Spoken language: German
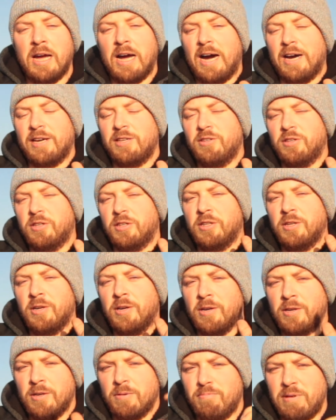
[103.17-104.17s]
eine
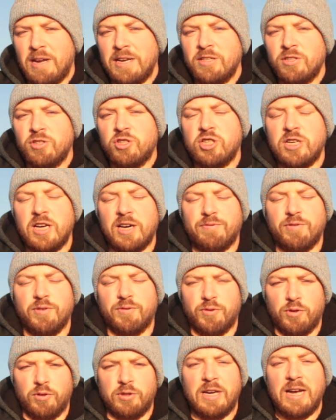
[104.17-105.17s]
Blendenschärfe
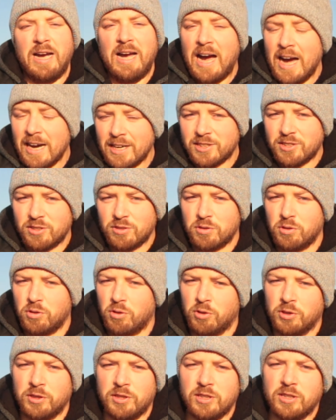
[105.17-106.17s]
von 8
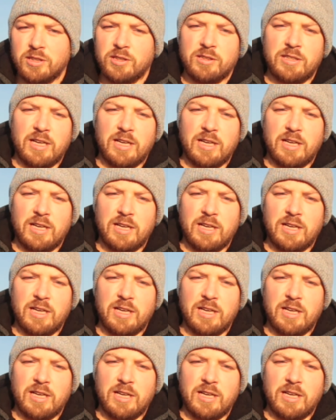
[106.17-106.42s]
und